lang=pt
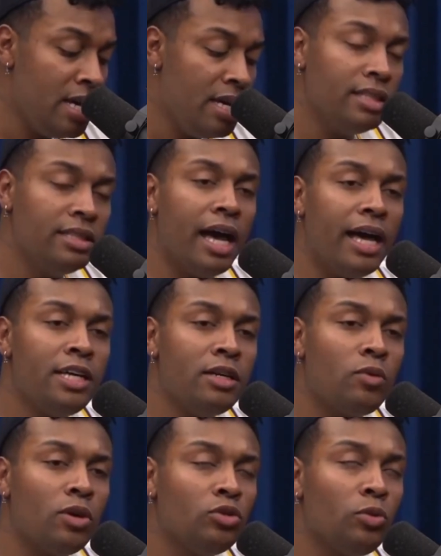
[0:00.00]
E daí,
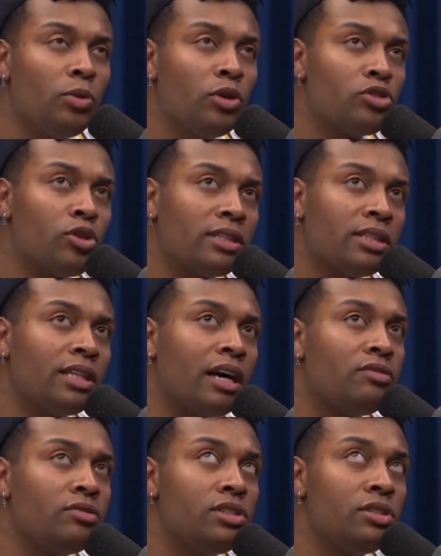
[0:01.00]
quando o Projota
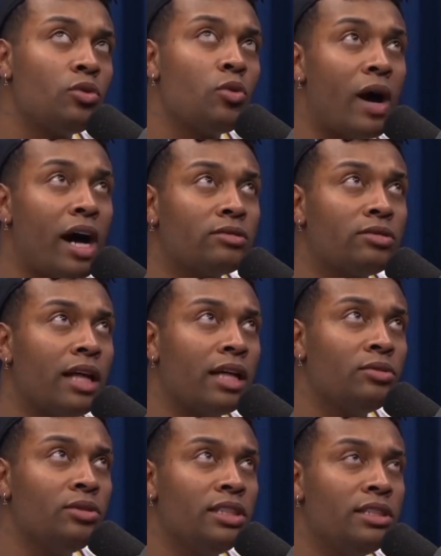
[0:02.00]
tava um dia no quarto lá
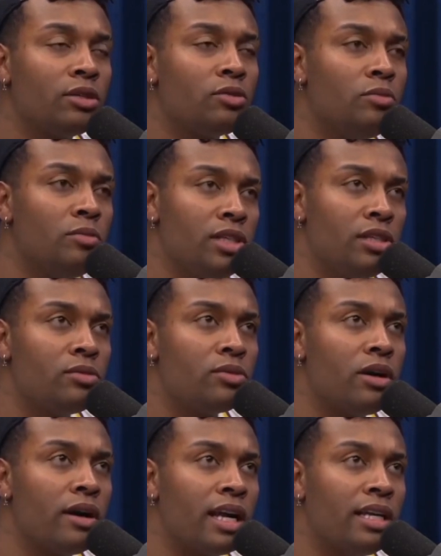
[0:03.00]
do líder comigo,
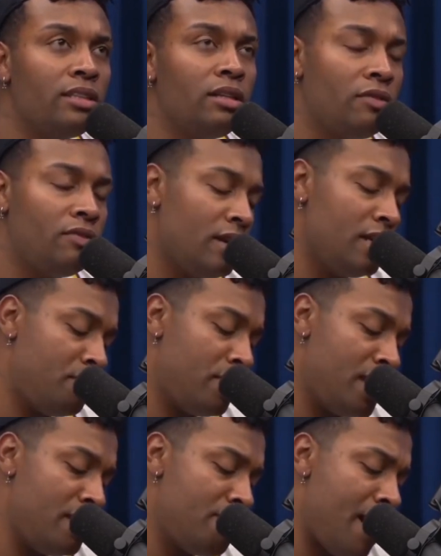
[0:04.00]
que eu era líder, eu falei para
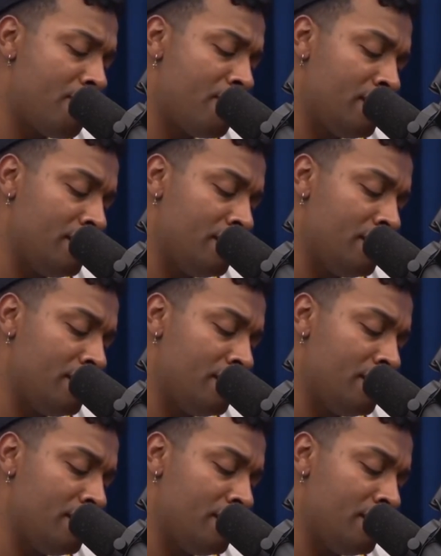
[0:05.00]
ele, ah, mano,